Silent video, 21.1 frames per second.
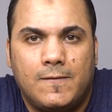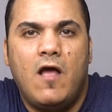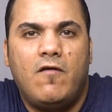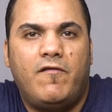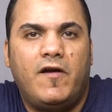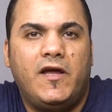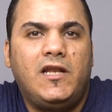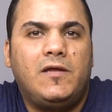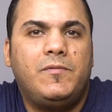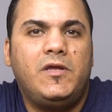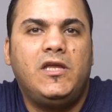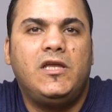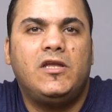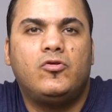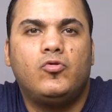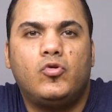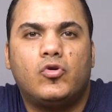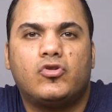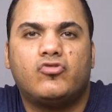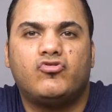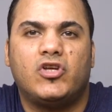فهنا بيجي
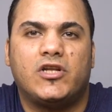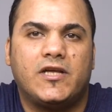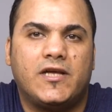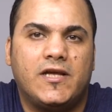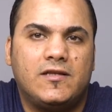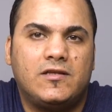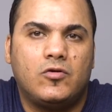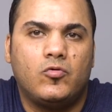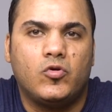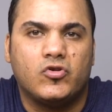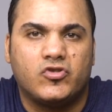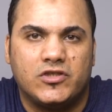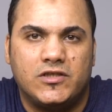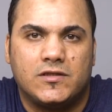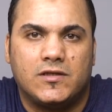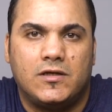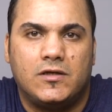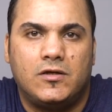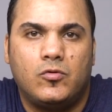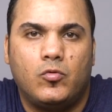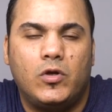دور شركات
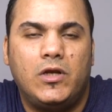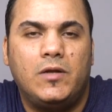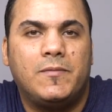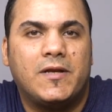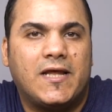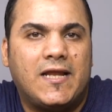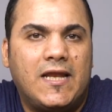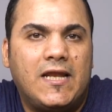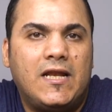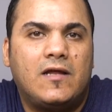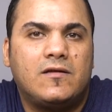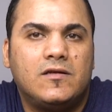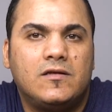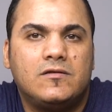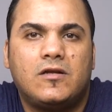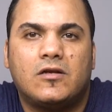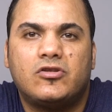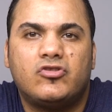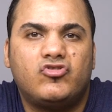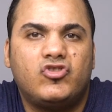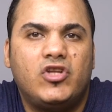الوسيطه واللي من خلالها
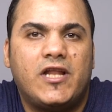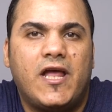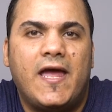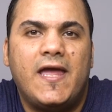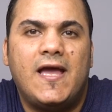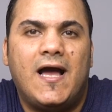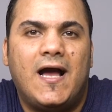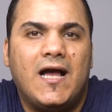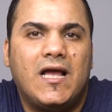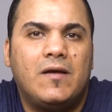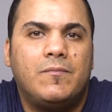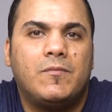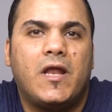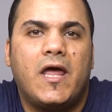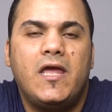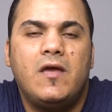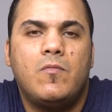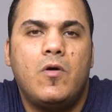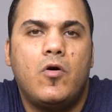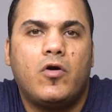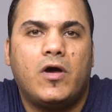تقدر تشتري اي حاجه من
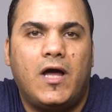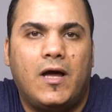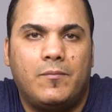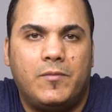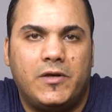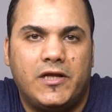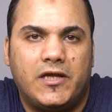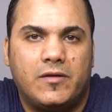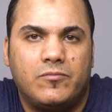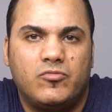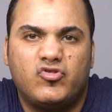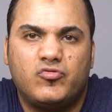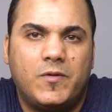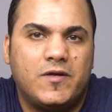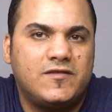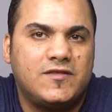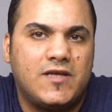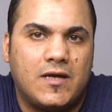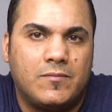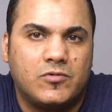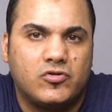اي موقع امريكي مش
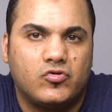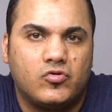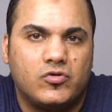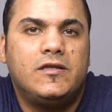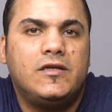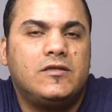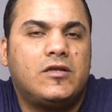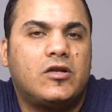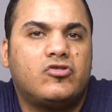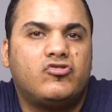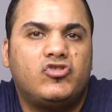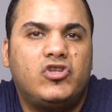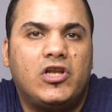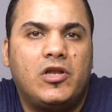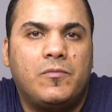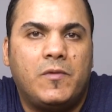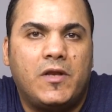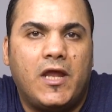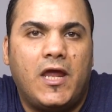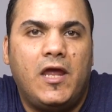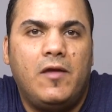بس امازون تقدر تشتري
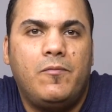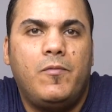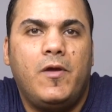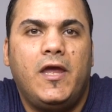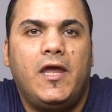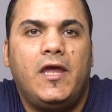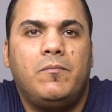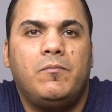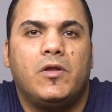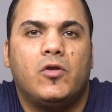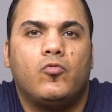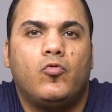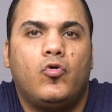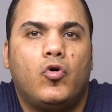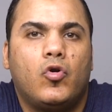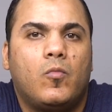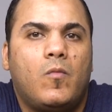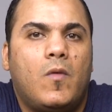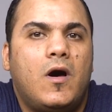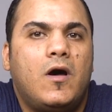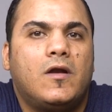من اي باي من
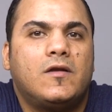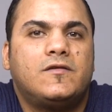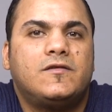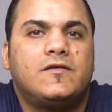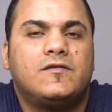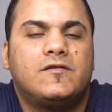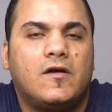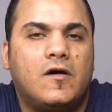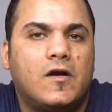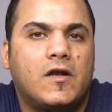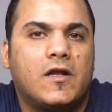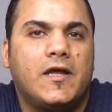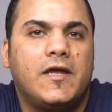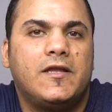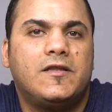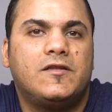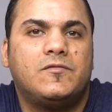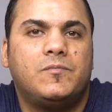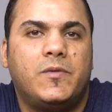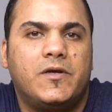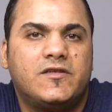وول مارت
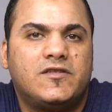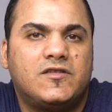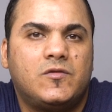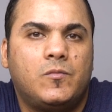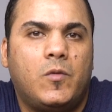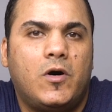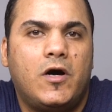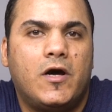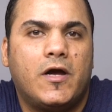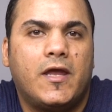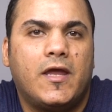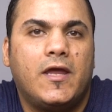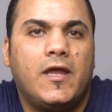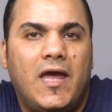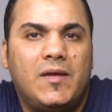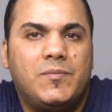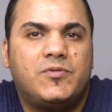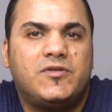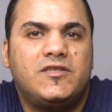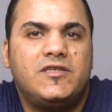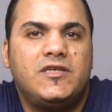تارجت بيست باي
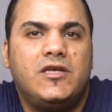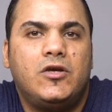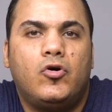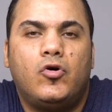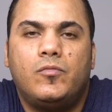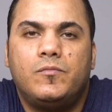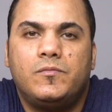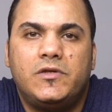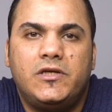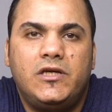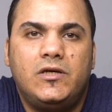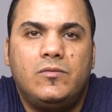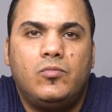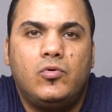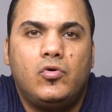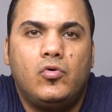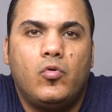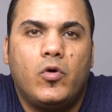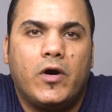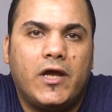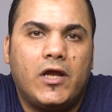ايبسي هوم ديبو
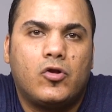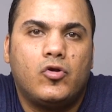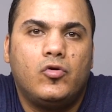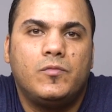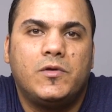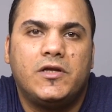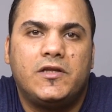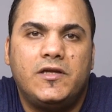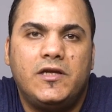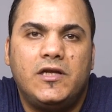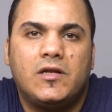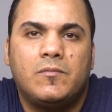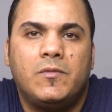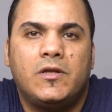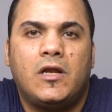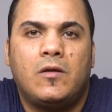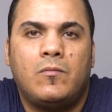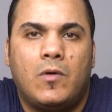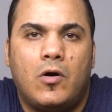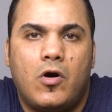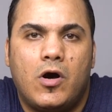وغيرهم كتير من
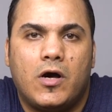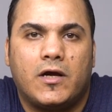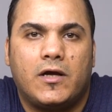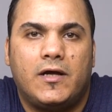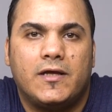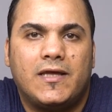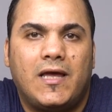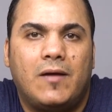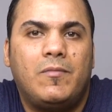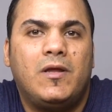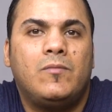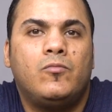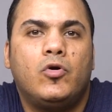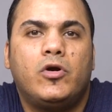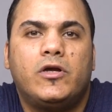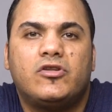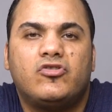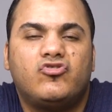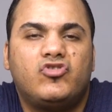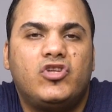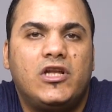المواقع كمان
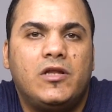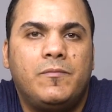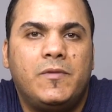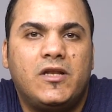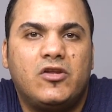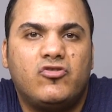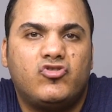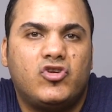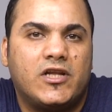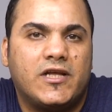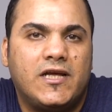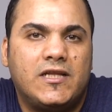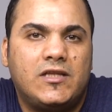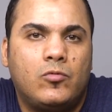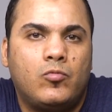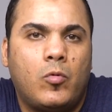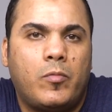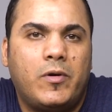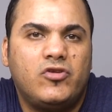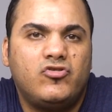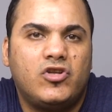ممكن تشتري من الشركات
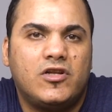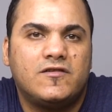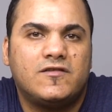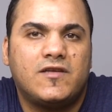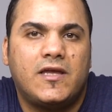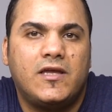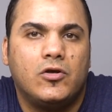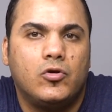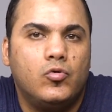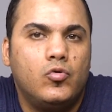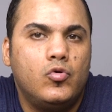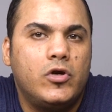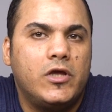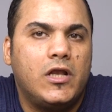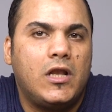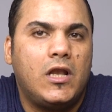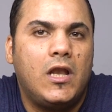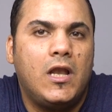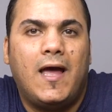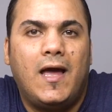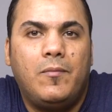المباشره زي
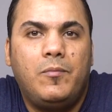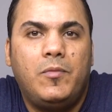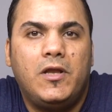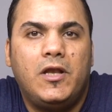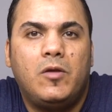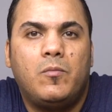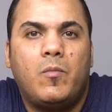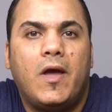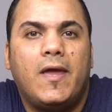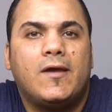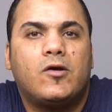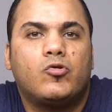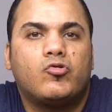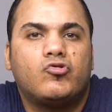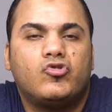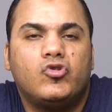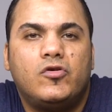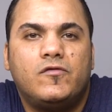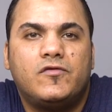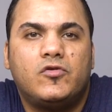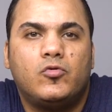جوجل ابل
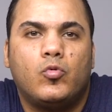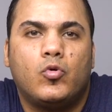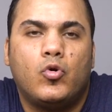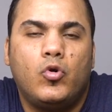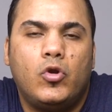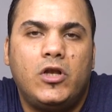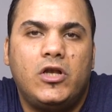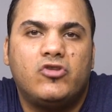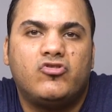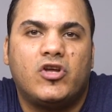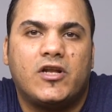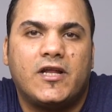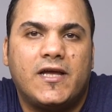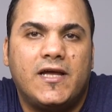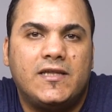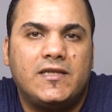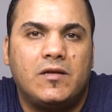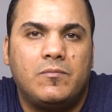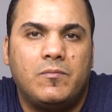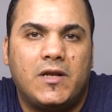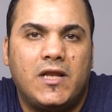مايكروسوفت وكل
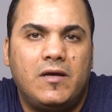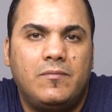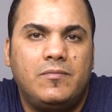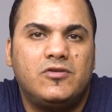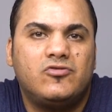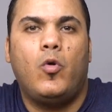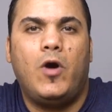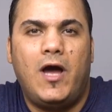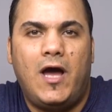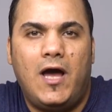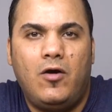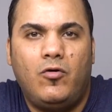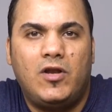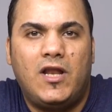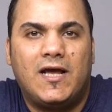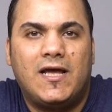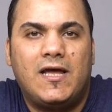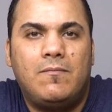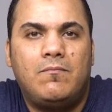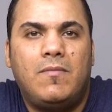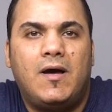شركات الملابس وهحاول
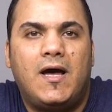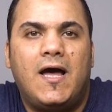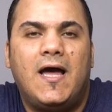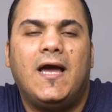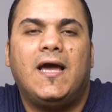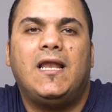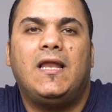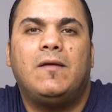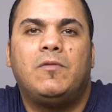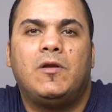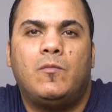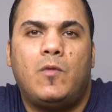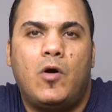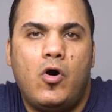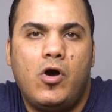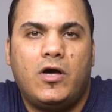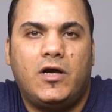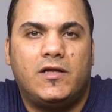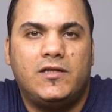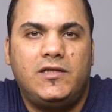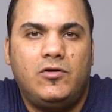اجمع اغلب
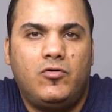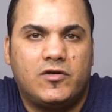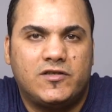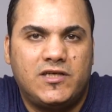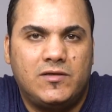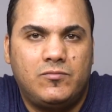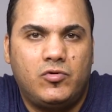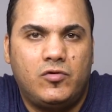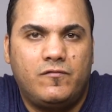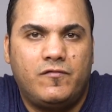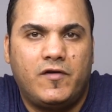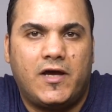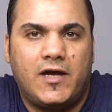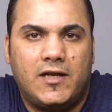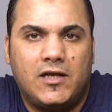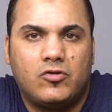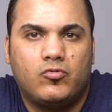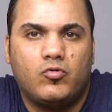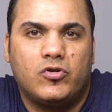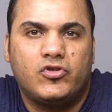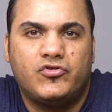المواقع دي واسيبهم في
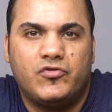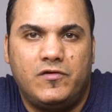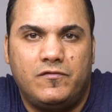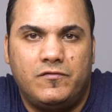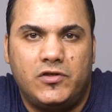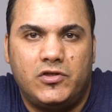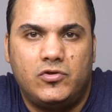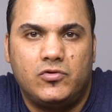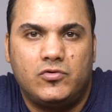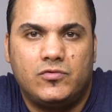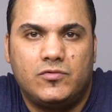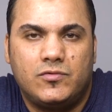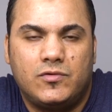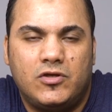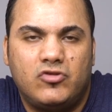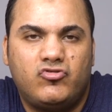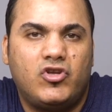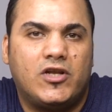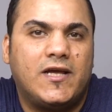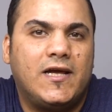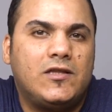خانه وصف الفيديو
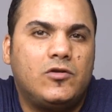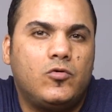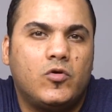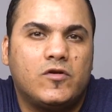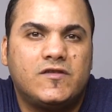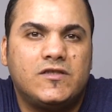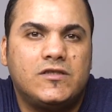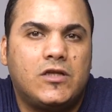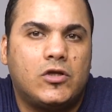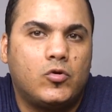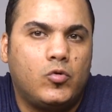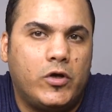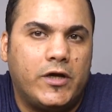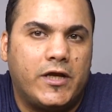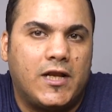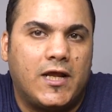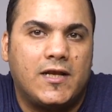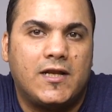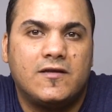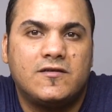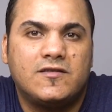الشركات الوسيطه نوعين
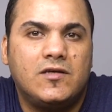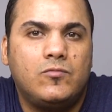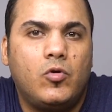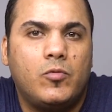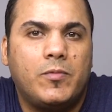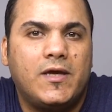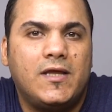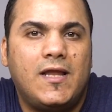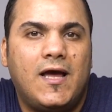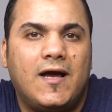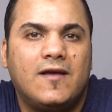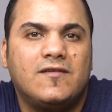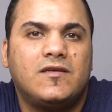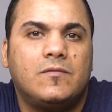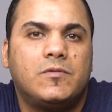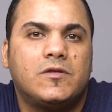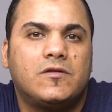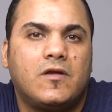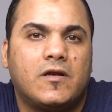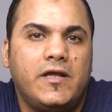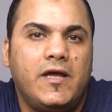هنقسمهم كده حسب
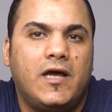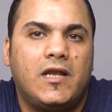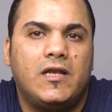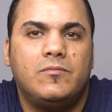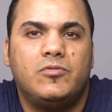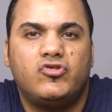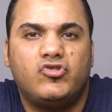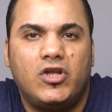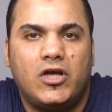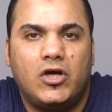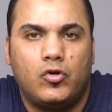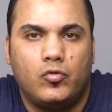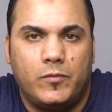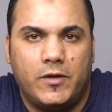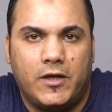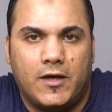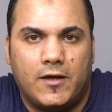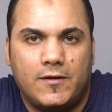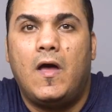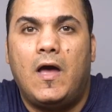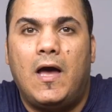الطريقه اللي بيشتغلوا
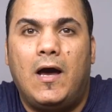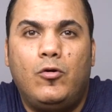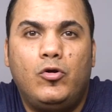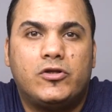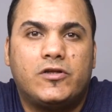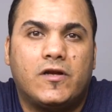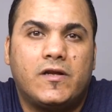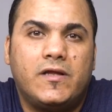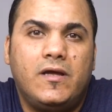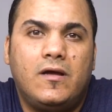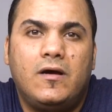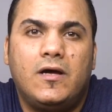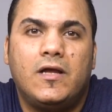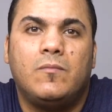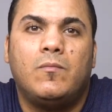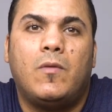بيها اول طريقه